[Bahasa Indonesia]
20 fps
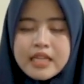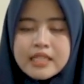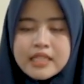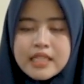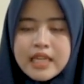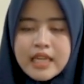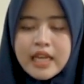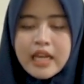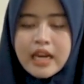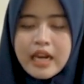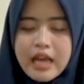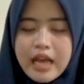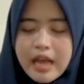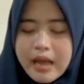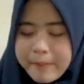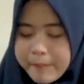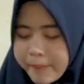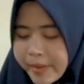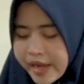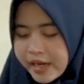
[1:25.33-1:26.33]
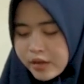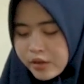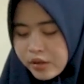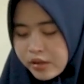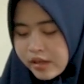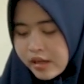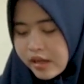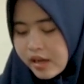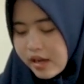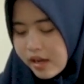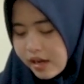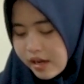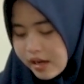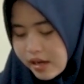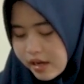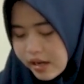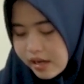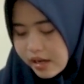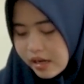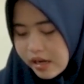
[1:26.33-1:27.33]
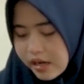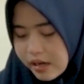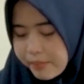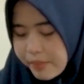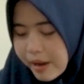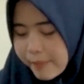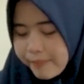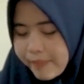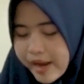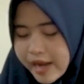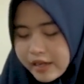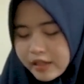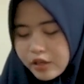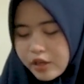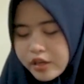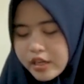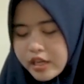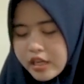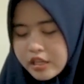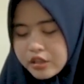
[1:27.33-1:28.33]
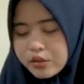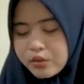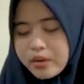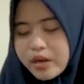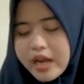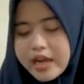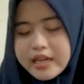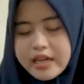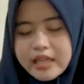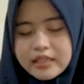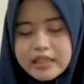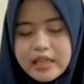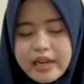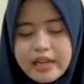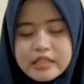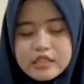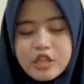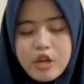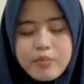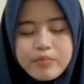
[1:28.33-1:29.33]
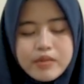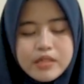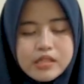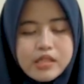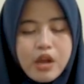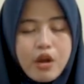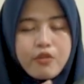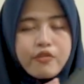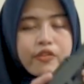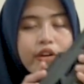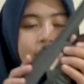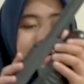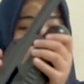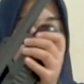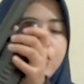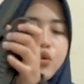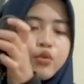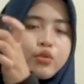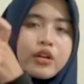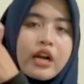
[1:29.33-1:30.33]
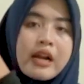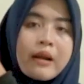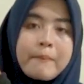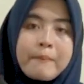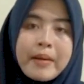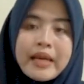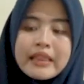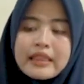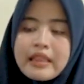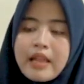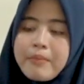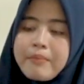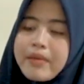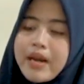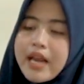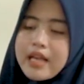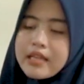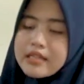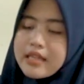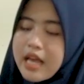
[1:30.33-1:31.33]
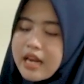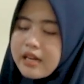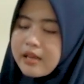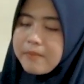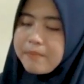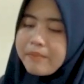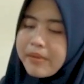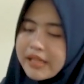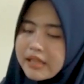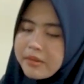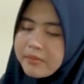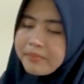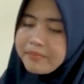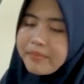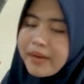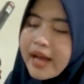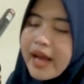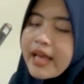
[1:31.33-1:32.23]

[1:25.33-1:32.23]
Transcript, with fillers: Di sini kelengkapan uh, Bapak Roy itu ada teleskop Discovery ukuran 416 kali 44.